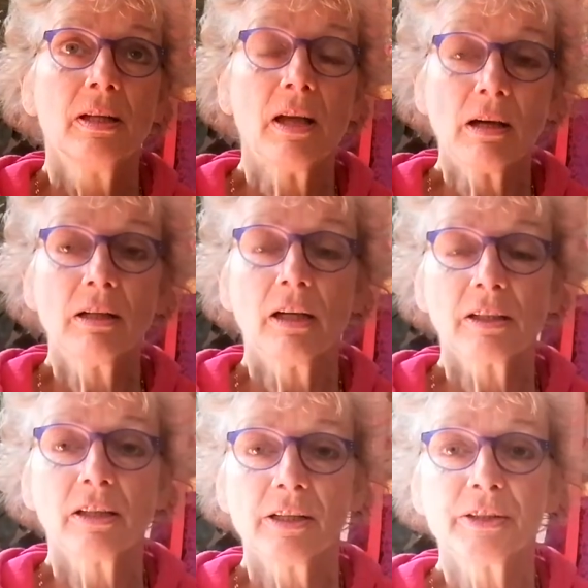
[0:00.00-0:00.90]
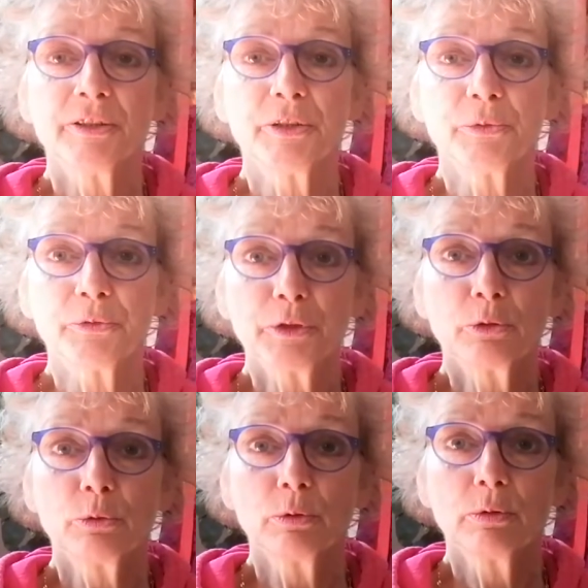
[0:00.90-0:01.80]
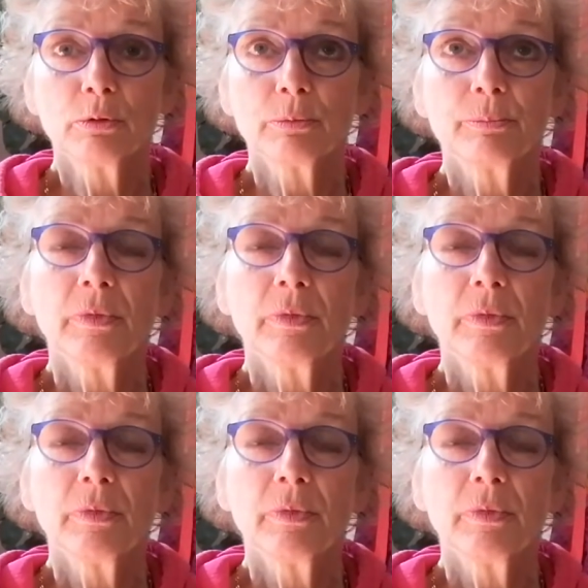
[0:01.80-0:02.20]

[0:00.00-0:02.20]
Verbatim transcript: lang anhaltenden Wirkungen,